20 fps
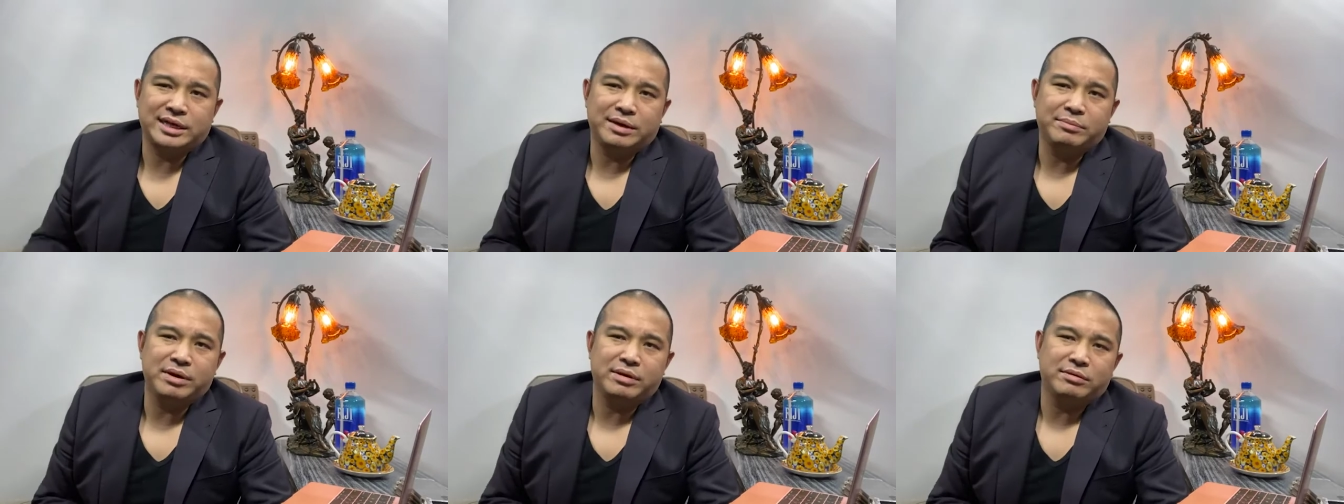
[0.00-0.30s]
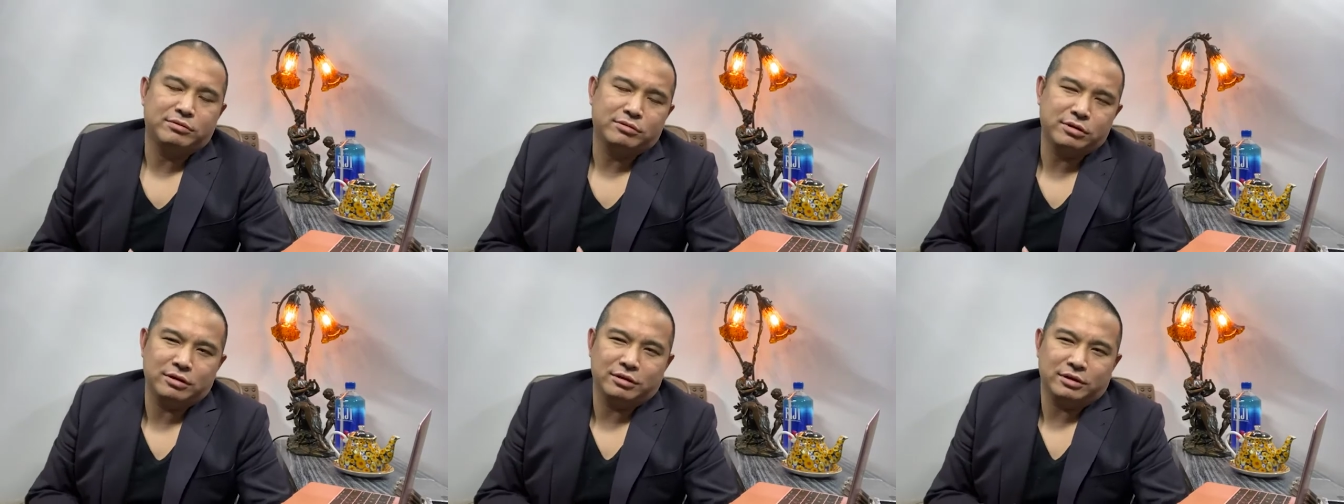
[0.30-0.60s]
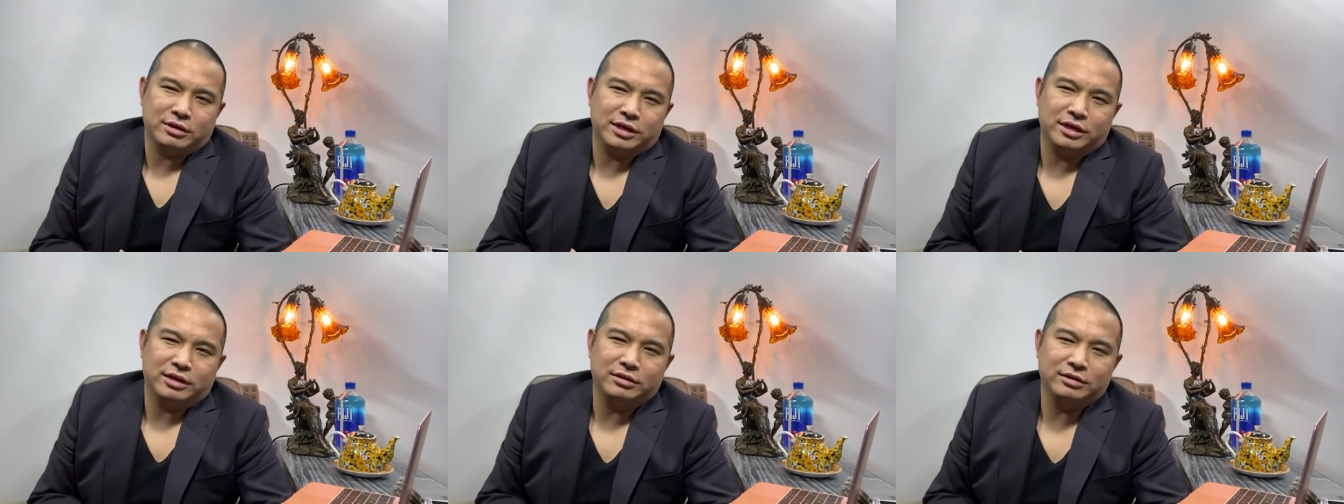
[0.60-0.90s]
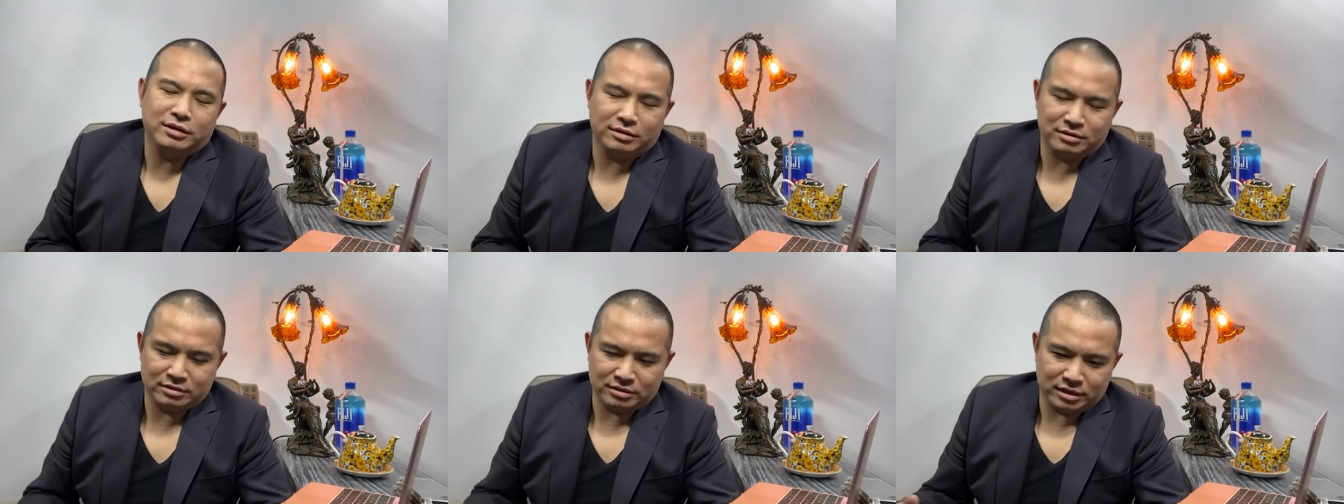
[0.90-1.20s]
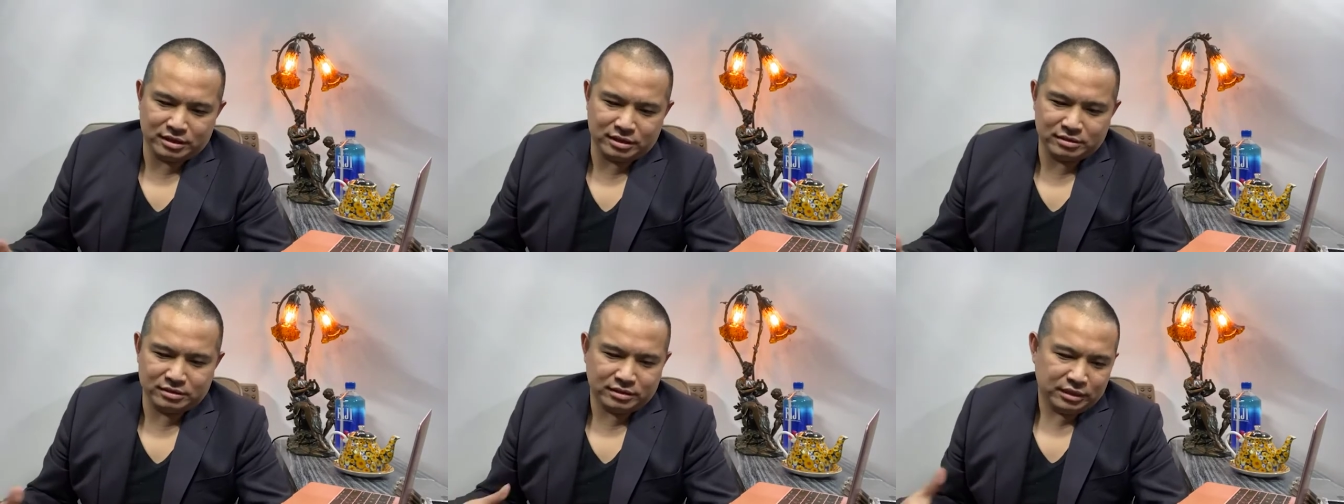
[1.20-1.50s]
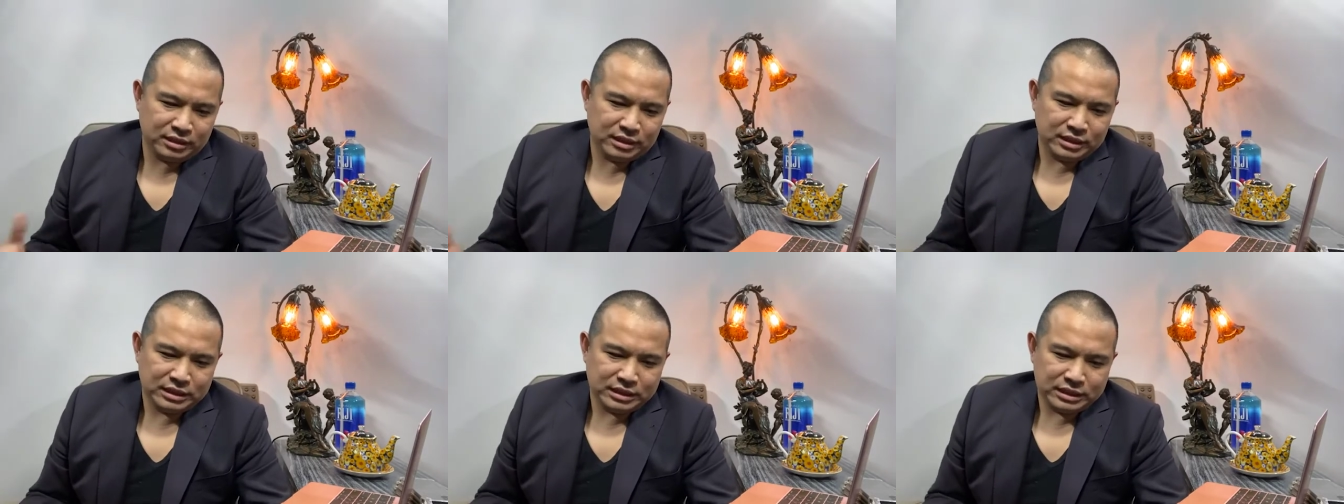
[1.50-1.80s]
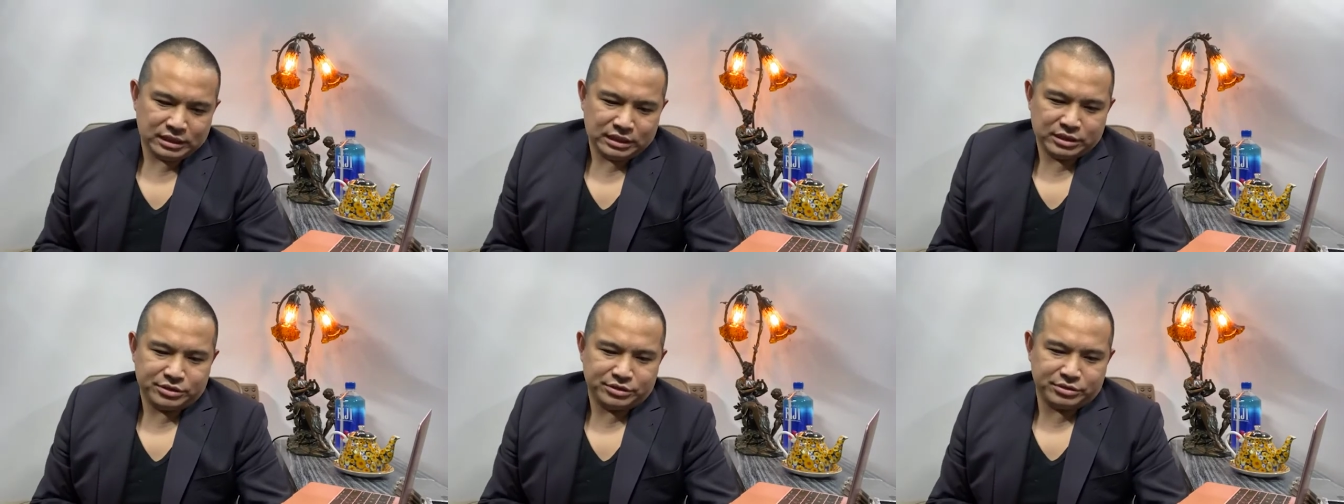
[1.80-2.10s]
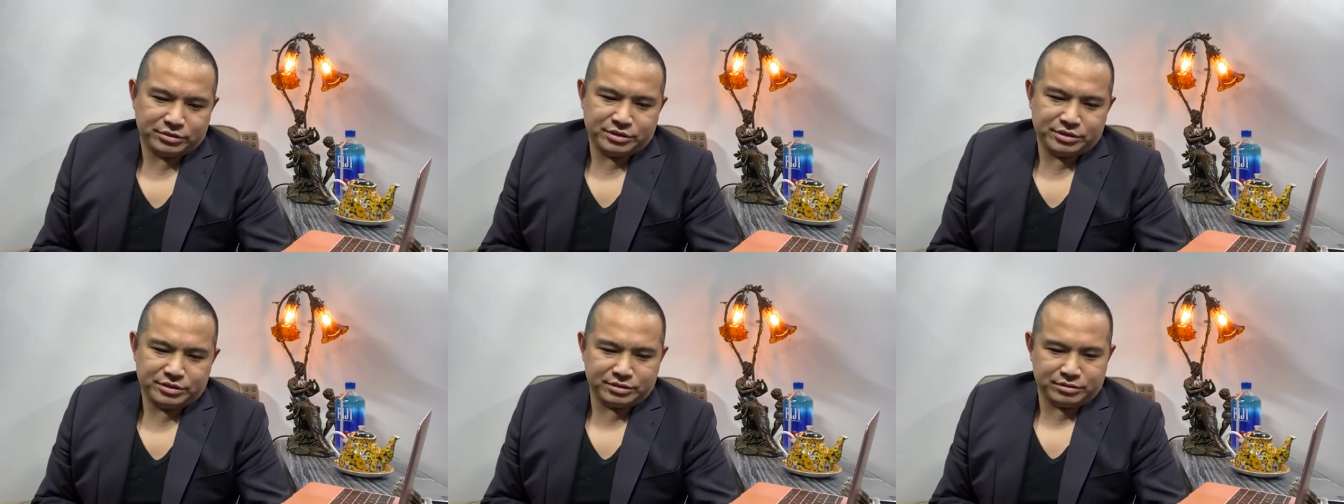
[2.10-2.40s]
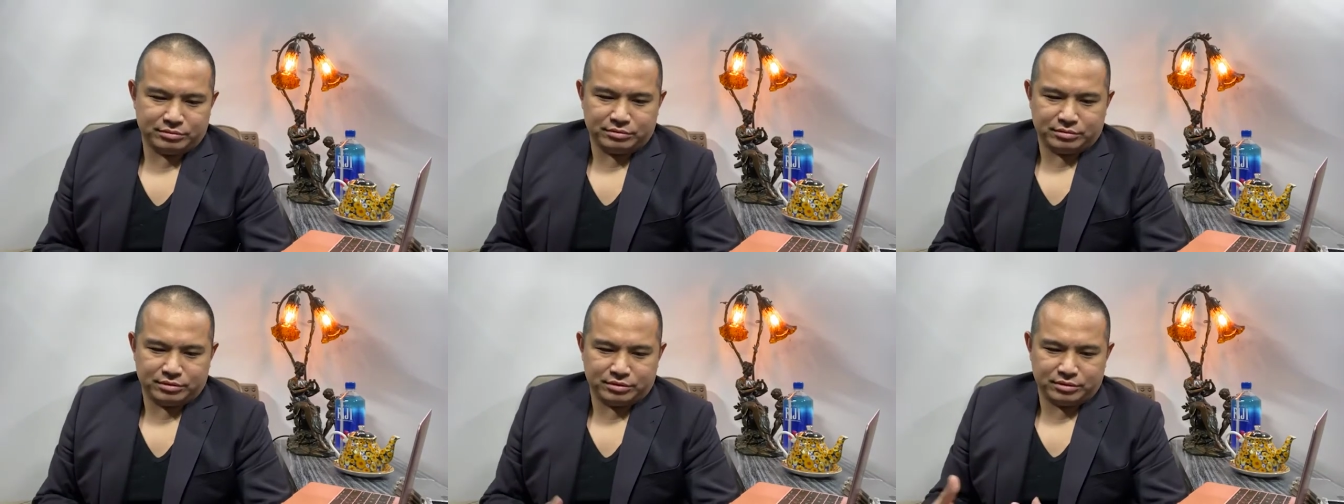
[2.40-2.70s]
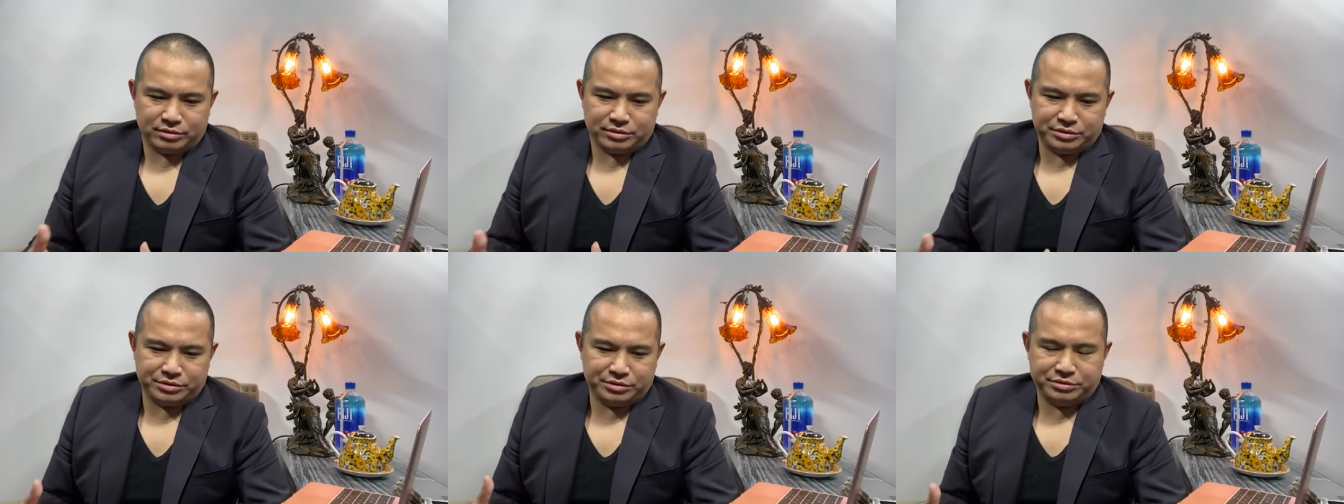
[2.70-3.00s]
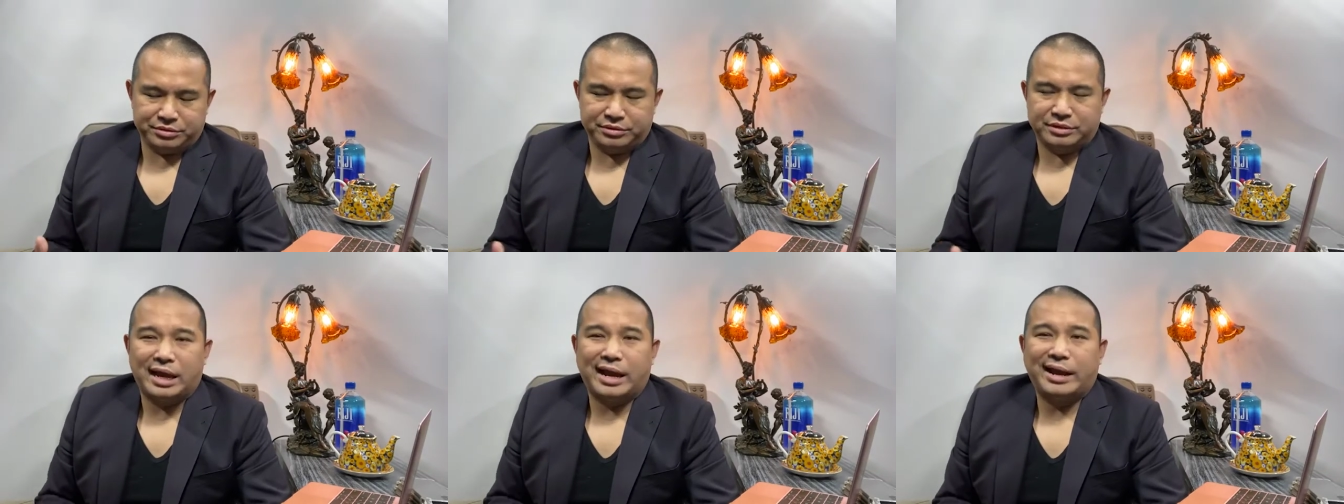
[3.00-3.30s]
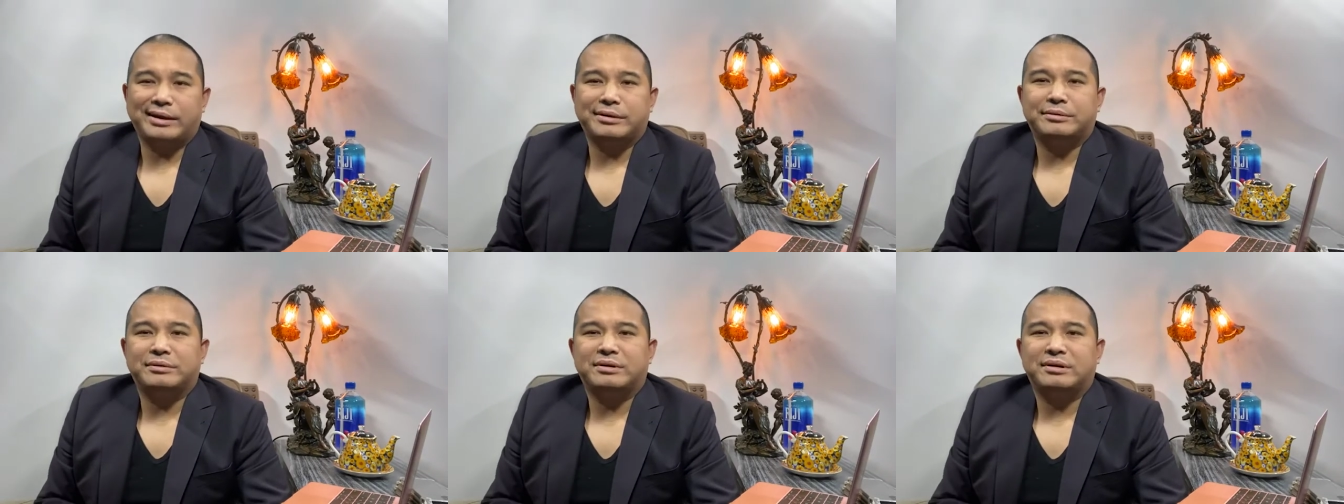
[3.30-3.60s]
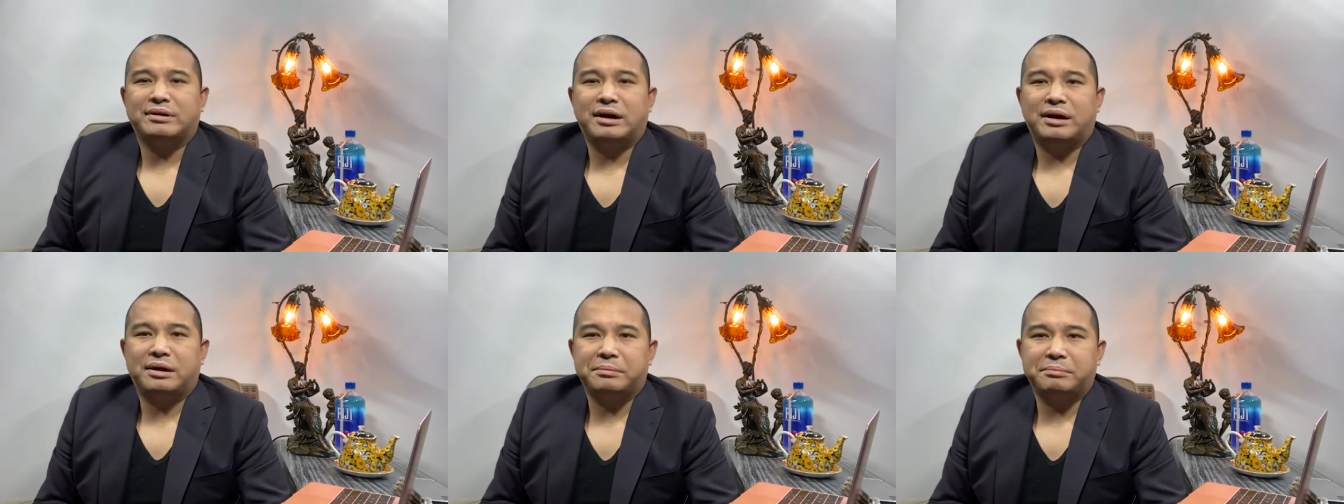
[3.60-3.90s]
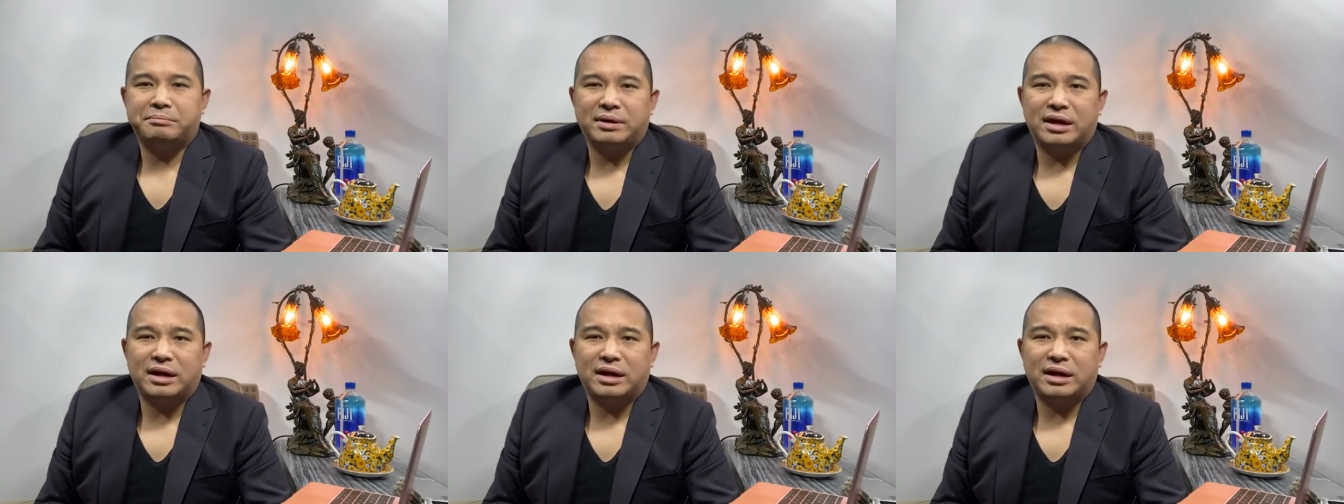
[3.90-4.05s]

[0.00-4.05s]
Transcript: 前面我聊到了啊，就是我去泰国啊，